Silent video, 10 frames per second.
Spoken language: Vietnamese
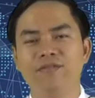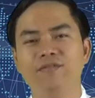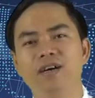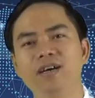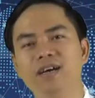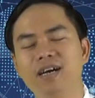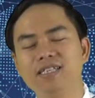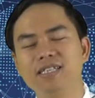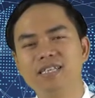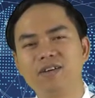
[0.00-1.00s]
Vâng, à,
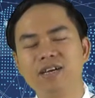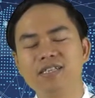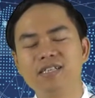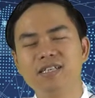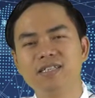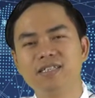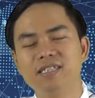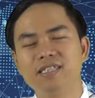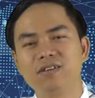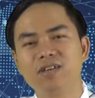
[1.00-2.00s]
xin chào các anh chị,
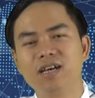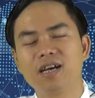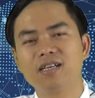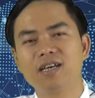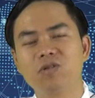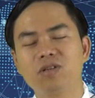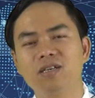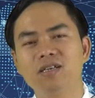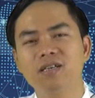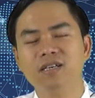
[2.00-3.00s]
xin chào tất cả các nhà đầu
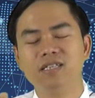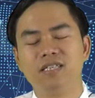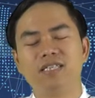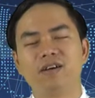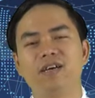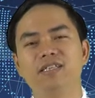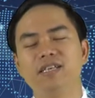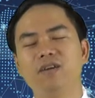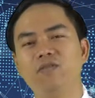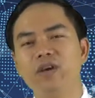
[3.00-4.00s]
tư, xin chào các anh
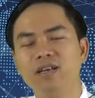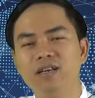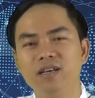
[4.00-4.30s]
chị học viên.